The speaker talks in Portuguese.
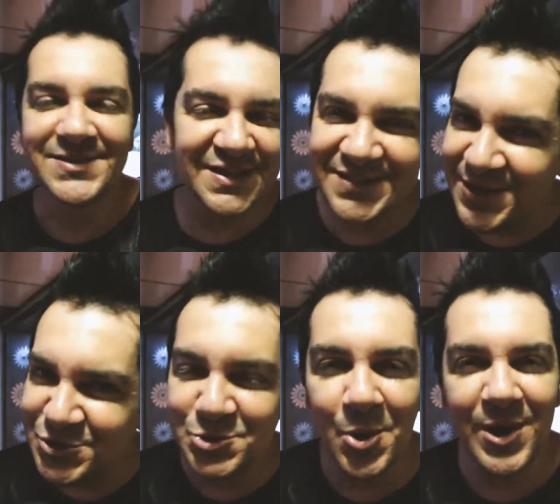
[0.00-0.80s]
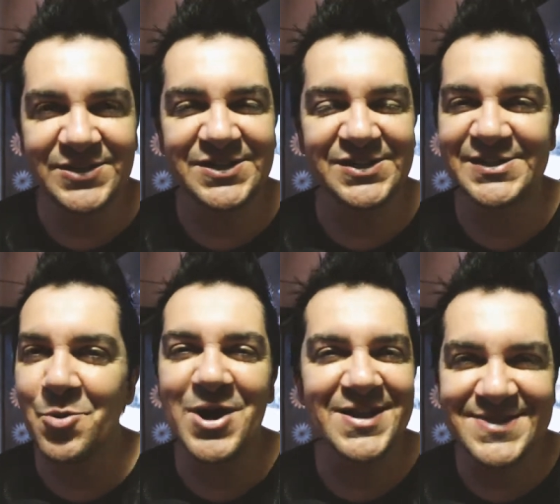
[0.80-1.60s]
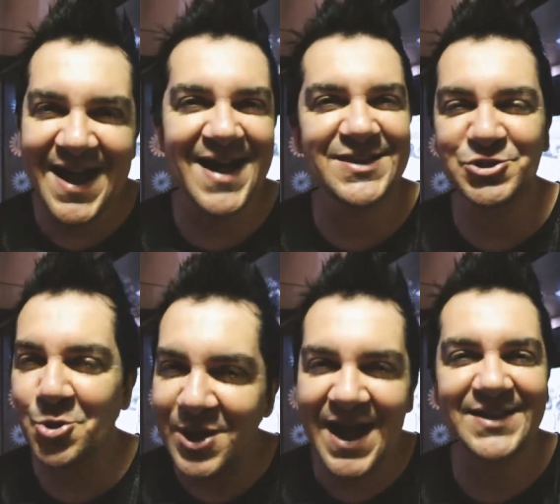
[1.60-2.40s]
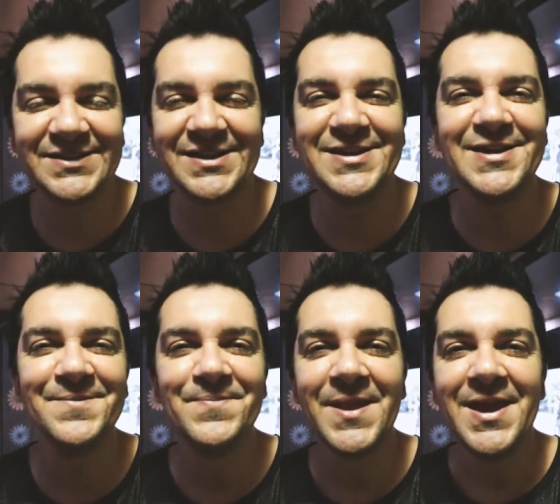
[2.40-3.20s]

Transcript: das canções que são cantadas, tocadas aqui.